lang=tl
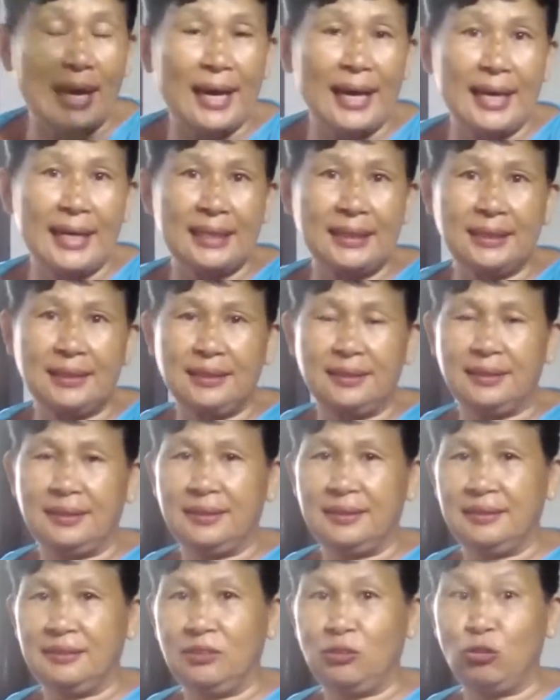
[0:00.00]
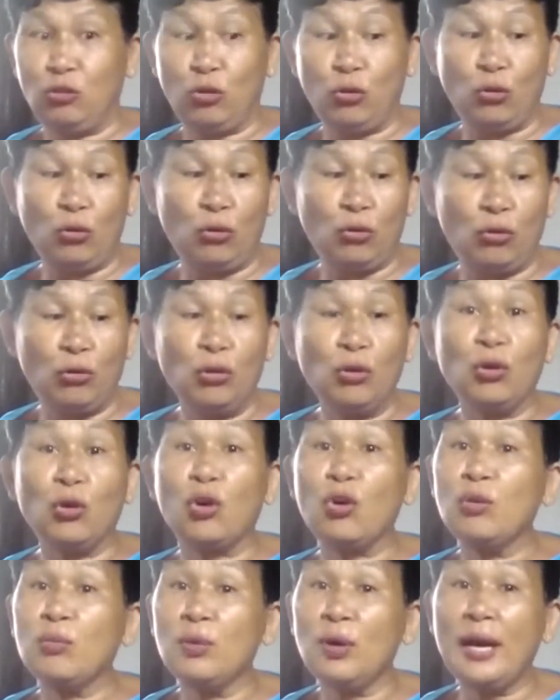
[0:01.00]
o kumuha tayo sa
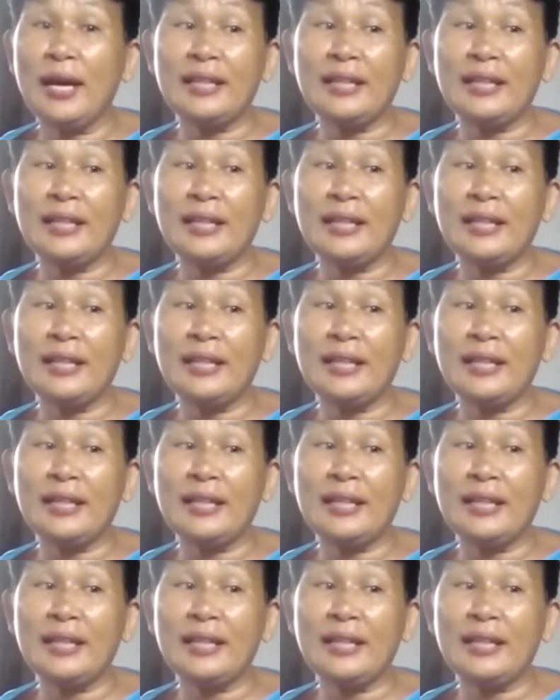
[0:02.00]
ating